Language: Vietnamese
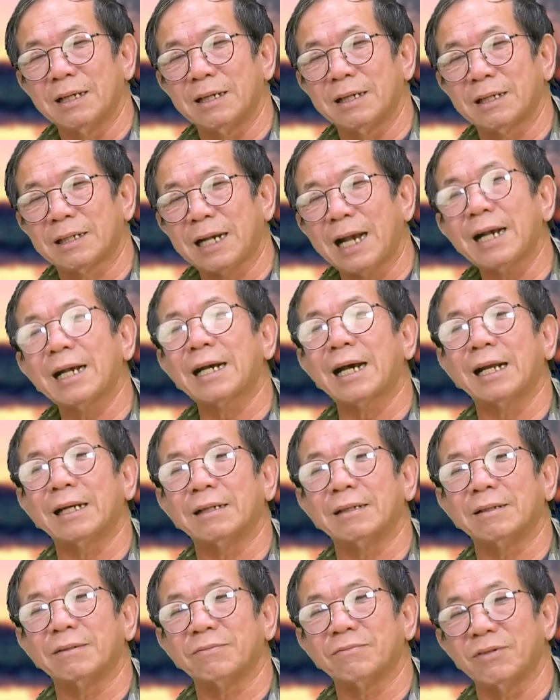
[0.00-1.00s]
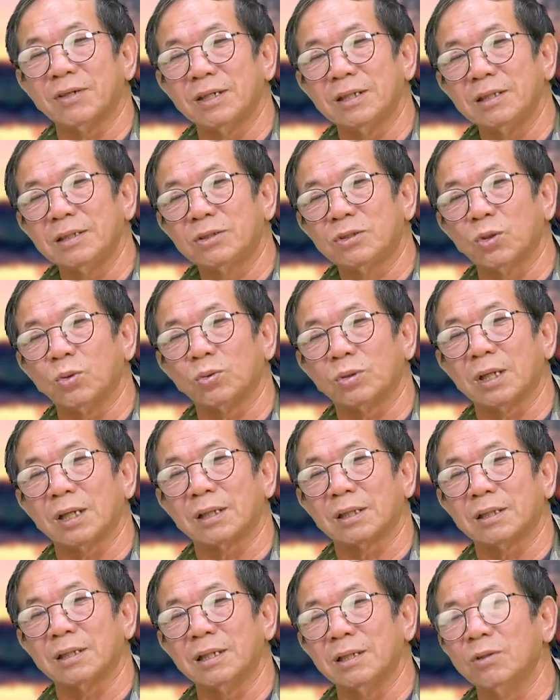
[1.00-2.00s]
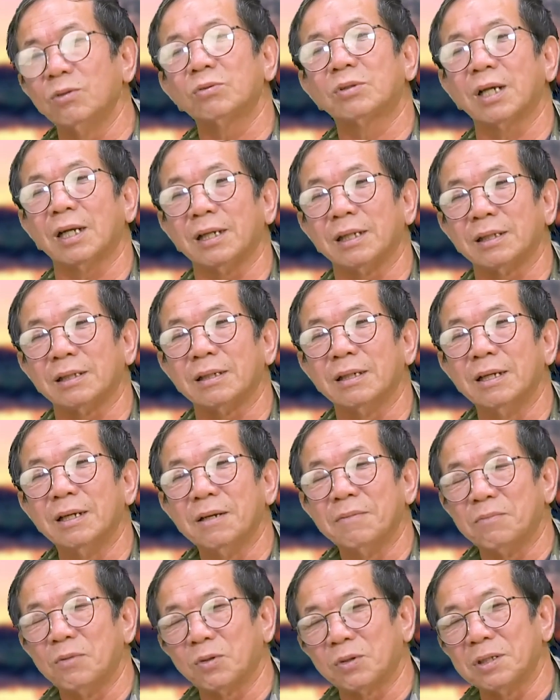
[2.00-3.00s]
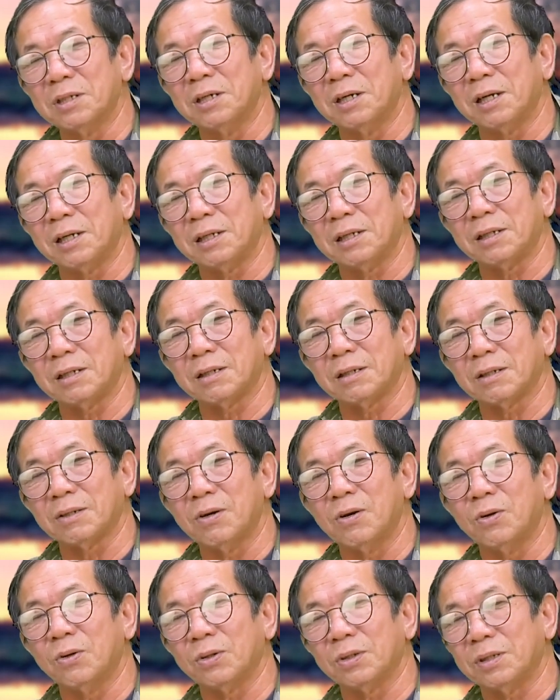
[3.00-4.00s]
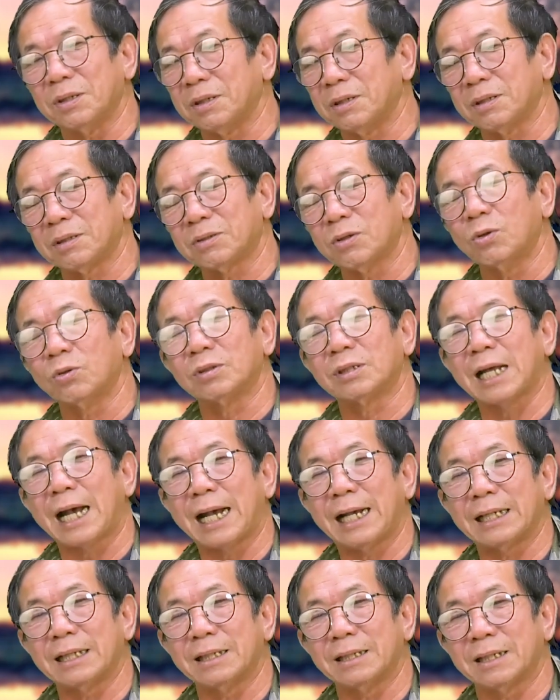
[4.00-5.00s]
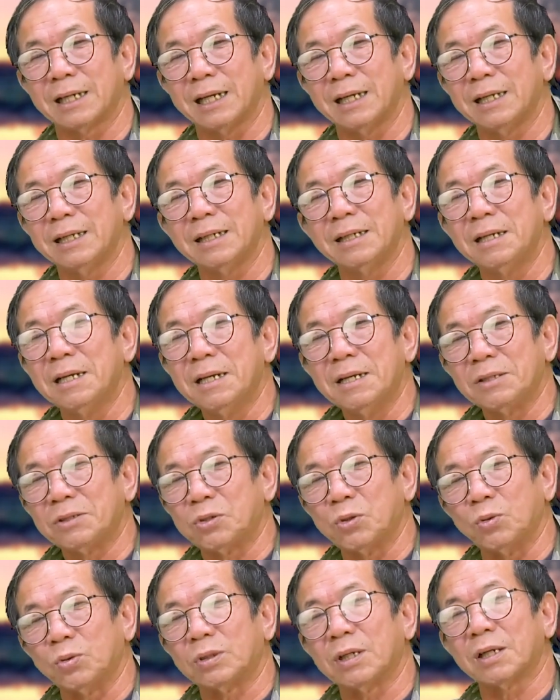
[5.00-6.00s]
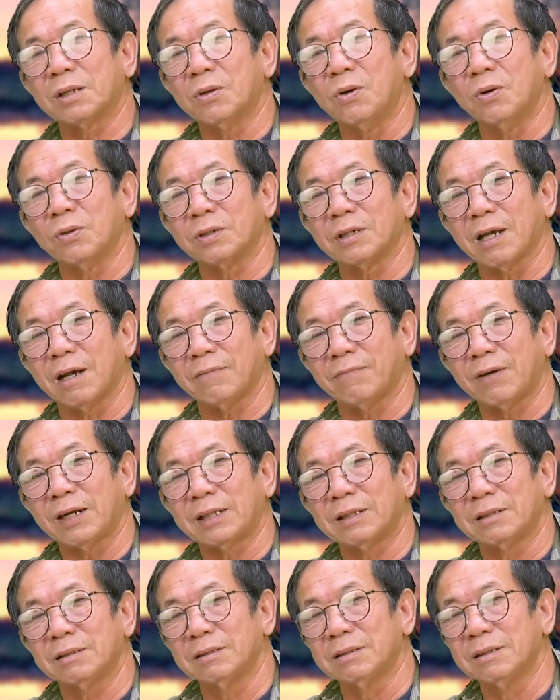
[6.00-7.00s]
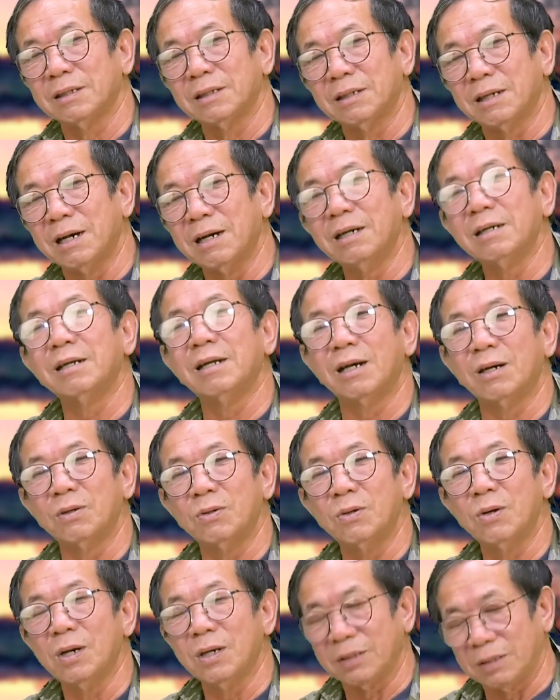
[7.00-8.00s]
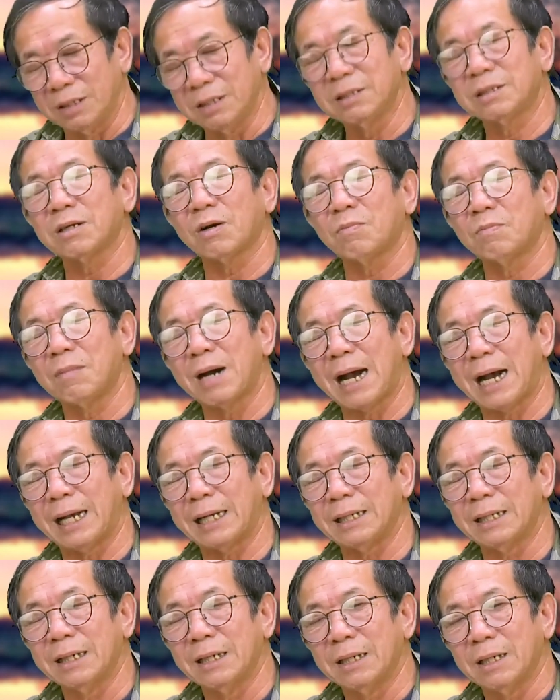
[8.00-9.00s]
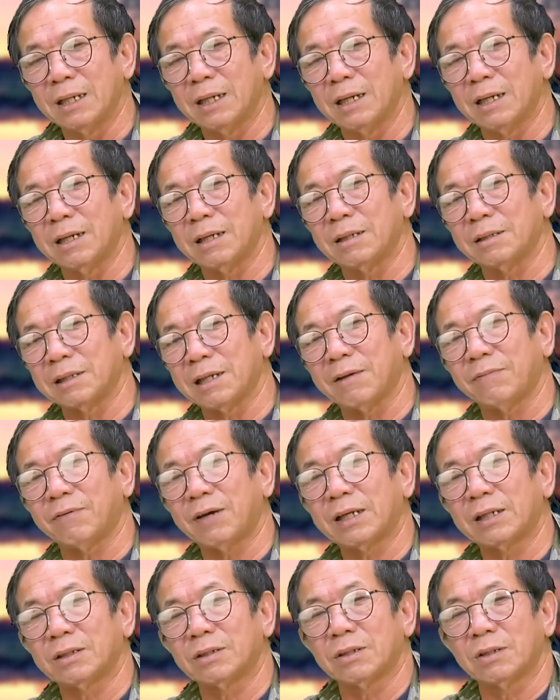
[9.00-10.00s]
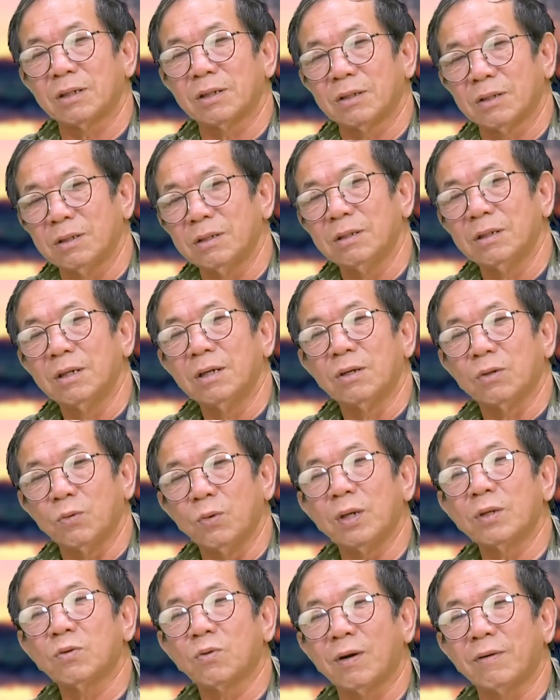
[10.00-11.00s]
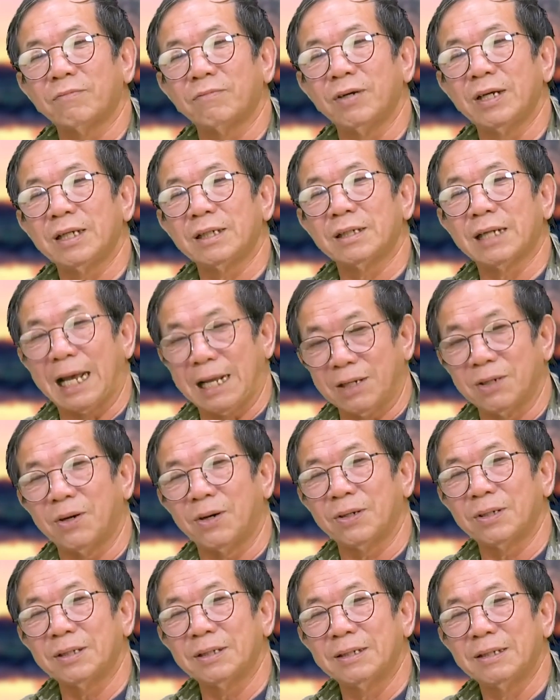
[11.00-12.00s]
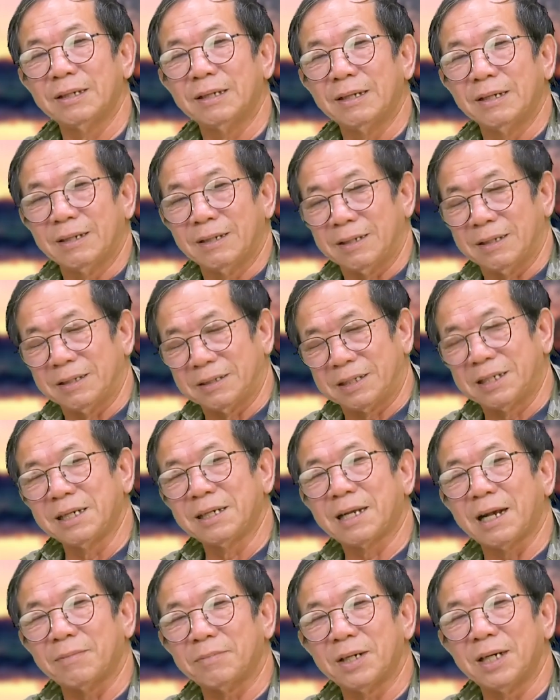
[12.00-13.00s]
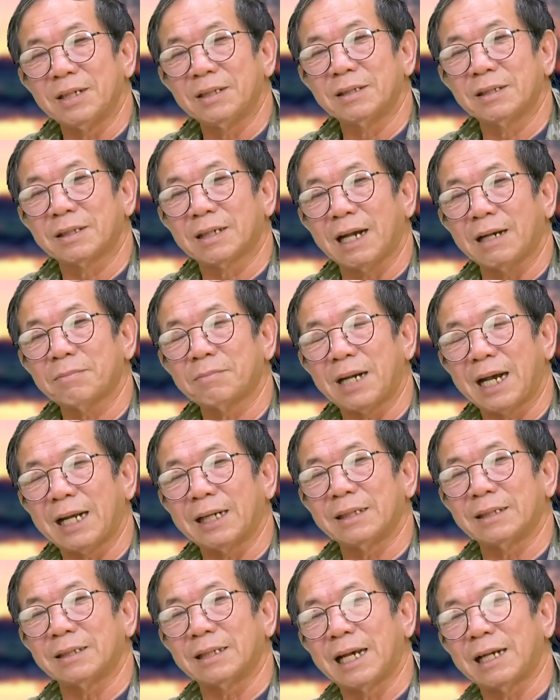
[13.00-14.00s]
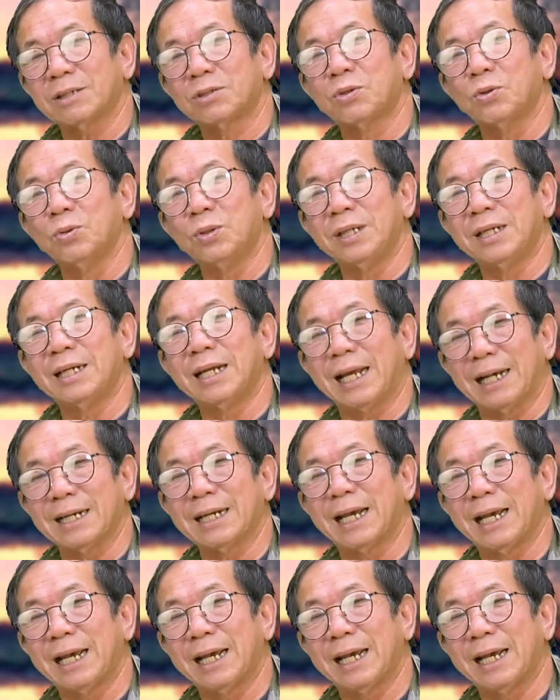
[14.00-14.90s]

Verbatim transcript: ờ, khác hẳn với Chủ tịch Hữu Thỉnh, một người ngồi tồn tại ở ghế Chủ tịch Hội Nhà Văn hơi lâu như trong bài ờ, nhà văn ờ, Nguyễn Quang Vinh đã nói. Xin cảm ơn các bạn đã chú ý lắng